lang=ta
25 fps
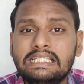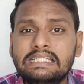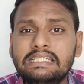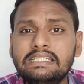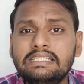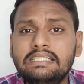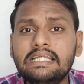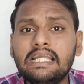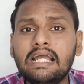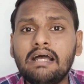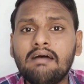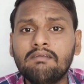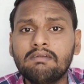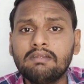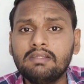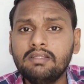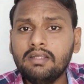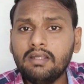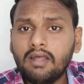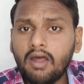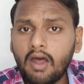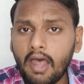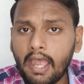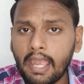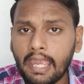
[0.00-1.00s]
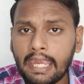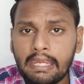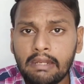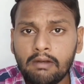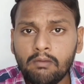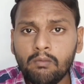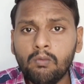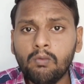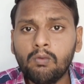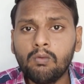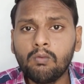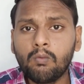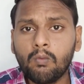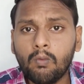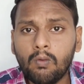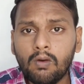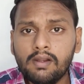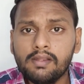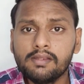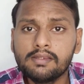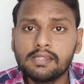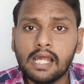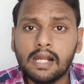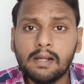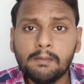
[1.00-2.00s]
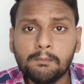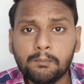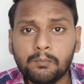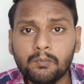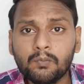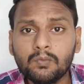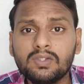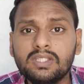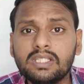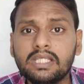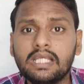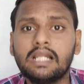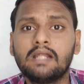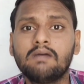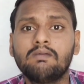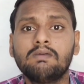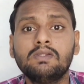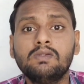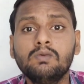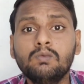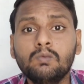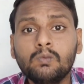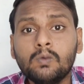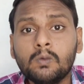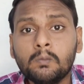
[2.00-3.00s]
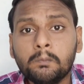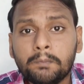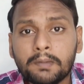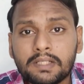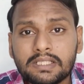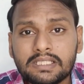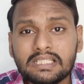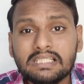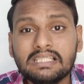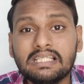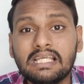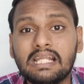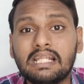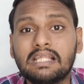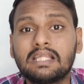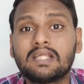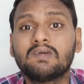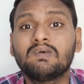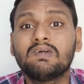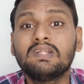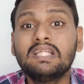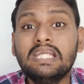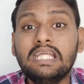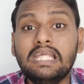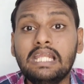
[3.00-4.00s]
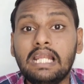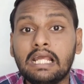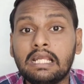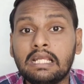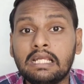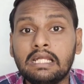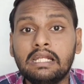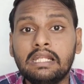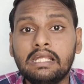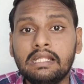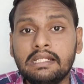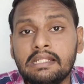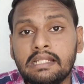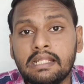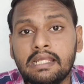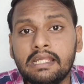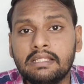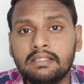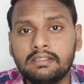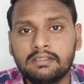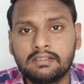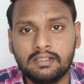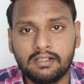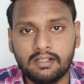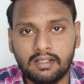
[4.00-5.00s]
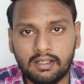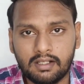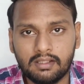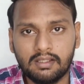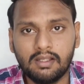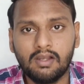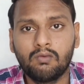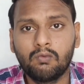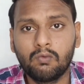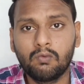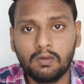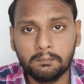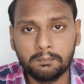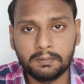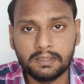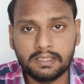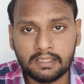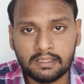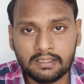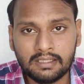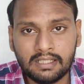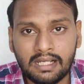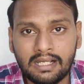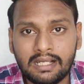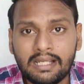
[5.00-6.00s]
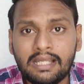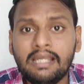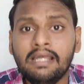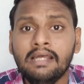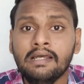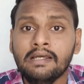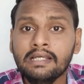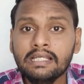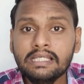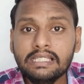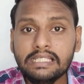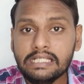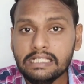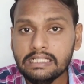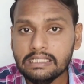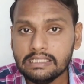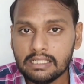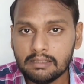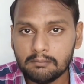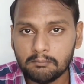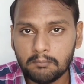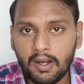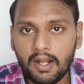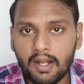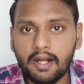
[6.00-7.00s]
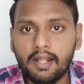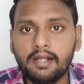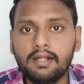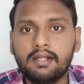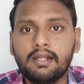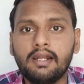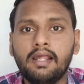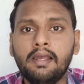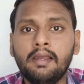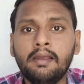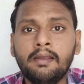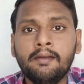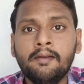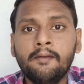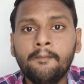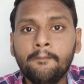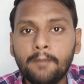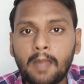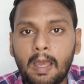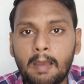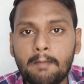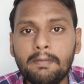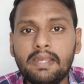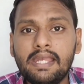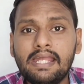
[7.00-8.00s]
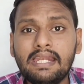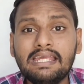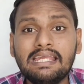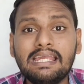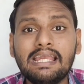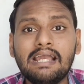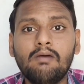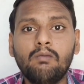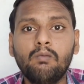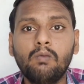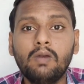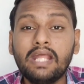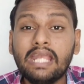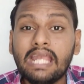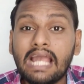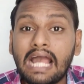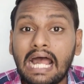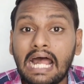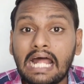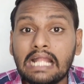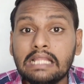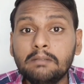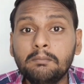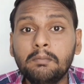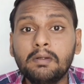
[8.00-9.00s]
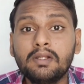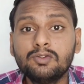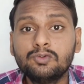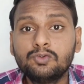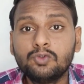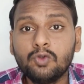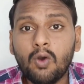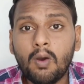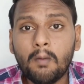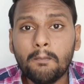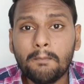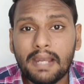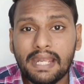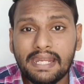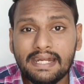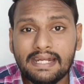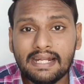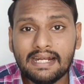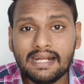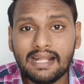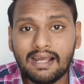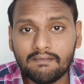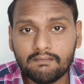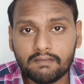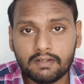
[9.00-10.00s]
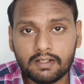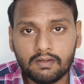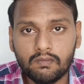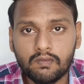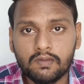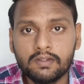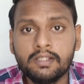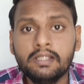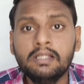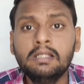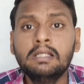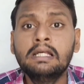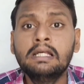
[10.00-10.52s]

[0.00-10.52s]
இந்தியா வந்து ஐநூறு கோடி தடுப்பூசிகளை வந்து உற்பத்தி செய்யறதுக்கு வந்து இலக்கு நிர்ணயிச்சிருக்கிறதா குறிப்பிட்டிருந்தாங்க இந்த மாநாட்டில் அமெரிக்காவுடைய அதிபர் ஜோ பைடன் அவர்கள் வந்து